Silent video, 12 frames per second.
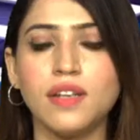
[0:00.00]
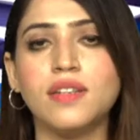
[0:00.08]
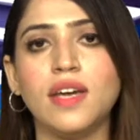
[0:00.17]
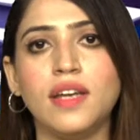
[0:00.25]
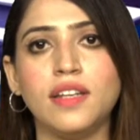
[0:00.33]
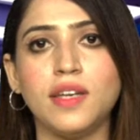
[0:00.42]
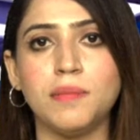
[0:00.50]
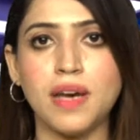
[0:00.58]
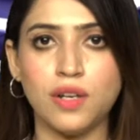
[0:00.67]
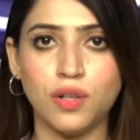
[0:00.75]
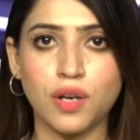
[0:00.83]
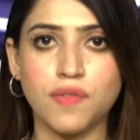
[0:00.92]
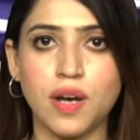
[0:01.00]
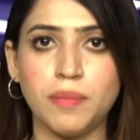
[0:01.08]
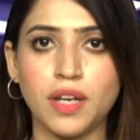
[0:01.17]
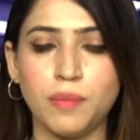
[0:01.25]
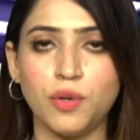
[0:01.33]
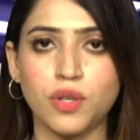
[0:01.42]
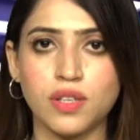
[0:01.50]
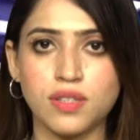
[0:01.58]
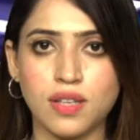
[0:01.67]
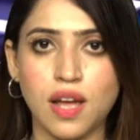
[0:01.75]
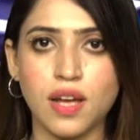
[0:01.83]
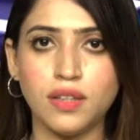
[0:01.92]
टी एन एन की बैन अवी खबरों के
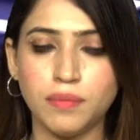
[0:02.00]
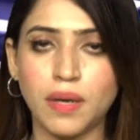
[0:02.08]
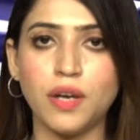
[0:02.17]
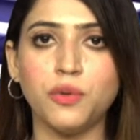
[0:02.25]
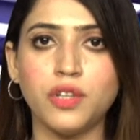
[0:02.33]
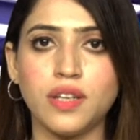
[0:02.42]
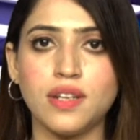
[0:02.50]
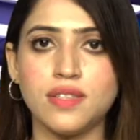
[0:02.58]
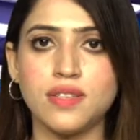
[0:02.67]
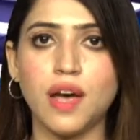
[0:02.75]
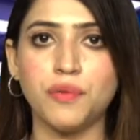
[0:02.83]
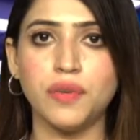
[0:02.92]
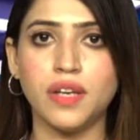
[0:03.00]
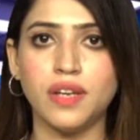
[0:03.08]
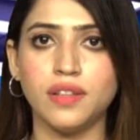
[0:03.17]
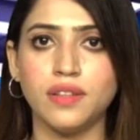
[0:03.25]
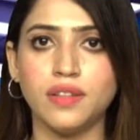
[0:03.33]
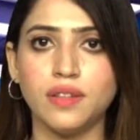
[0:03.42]
साथ मैं हूँ किरण जावेद